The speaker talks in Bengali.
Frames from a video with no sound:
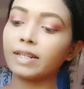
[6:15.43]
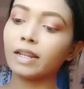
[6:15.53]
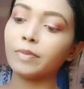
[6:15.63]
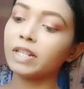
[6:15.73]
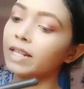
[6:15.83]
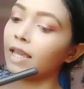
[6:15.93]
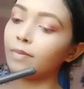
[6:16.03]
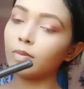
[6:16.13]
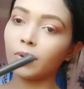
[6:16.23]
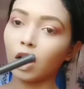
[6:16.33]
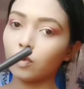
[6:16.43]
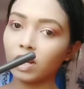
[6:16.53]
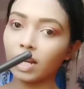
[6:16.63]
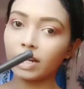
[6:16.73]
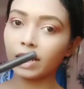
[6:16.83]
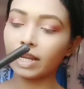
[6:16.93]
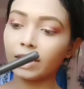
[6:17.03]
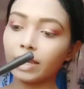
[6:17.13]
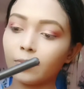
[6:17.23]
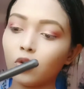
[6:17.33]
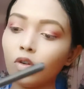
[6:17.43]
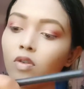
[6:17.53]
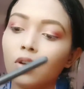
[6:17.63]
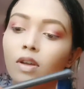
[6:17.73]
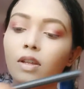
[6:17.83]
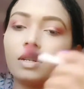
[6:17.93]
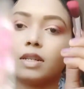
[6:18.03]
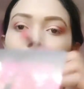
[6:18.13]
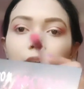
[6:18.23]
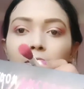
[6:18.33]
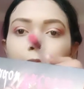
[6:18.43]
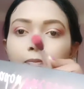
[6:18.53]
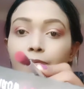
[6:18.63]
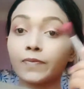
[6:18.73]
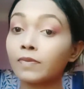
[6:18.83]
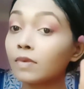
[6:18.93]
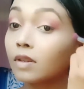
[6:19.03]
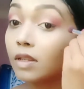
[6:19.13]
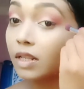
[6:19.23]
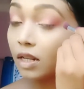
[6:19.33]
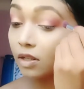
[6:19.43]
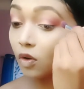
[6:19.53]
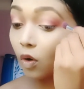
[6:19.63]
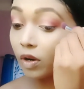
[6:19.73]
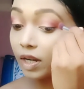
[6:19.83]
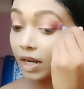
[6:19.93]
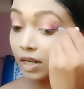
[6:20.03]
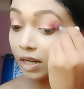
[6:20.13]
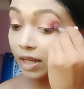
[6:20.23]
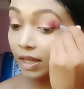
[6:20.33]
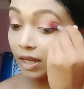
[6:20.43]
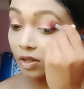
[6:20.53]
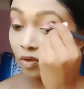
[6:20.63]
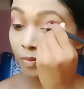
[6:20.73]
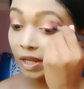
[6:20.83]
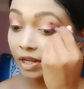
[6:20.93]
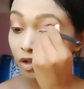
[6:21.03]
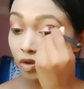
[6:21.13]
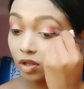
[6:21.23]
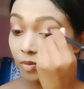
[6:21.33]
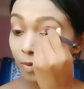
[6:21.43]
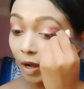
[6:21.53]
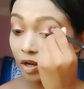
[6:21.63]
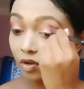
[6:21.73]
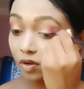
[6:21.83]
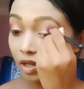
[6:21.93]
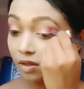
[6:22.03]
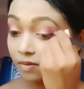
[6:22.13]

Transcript: নেক্সট আমি সেম ব্রাউন কালারটাকে নেব নিয়ে জাস্ট কর্নারটাকে একটু ব্লেন্ড করে দেবো ভালো করে